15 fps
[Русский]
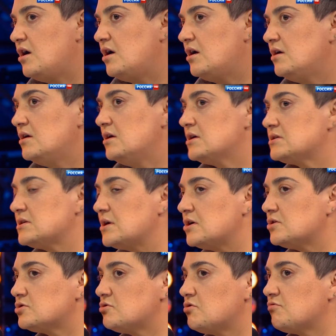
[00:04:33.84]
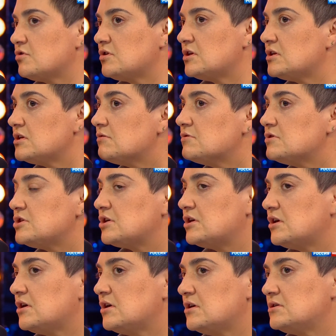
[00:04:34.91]
Я знаю, что в этой
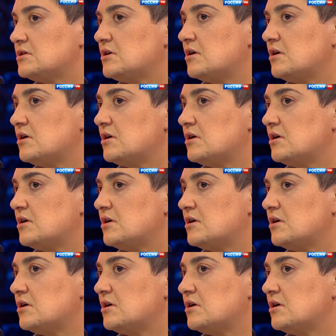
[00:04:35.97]
девочке есть